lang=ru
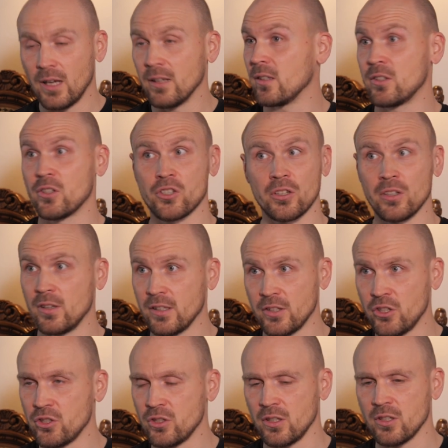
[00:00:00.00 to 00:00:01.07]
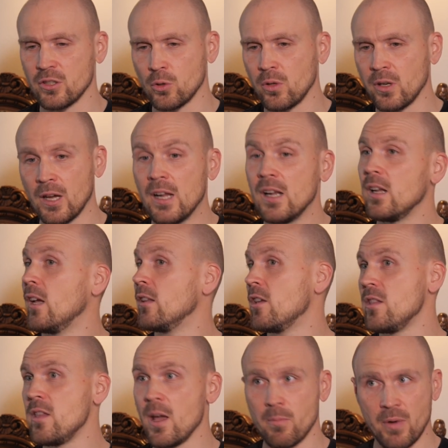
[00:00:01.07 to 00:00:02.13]
Это совершенно логичная история,
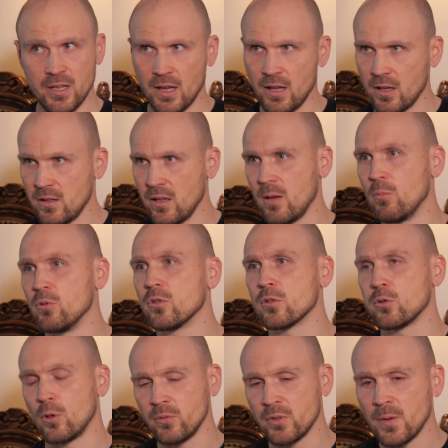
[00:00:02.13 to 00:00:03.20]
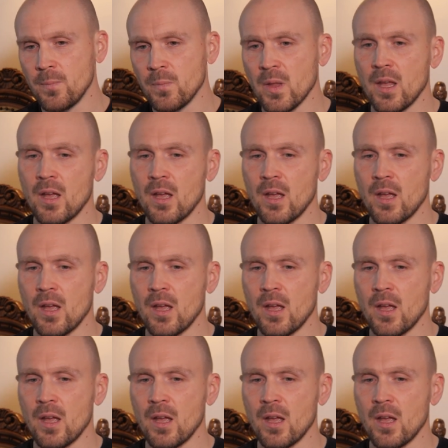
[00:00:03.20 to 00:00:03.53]
это не моя идея, безусловно.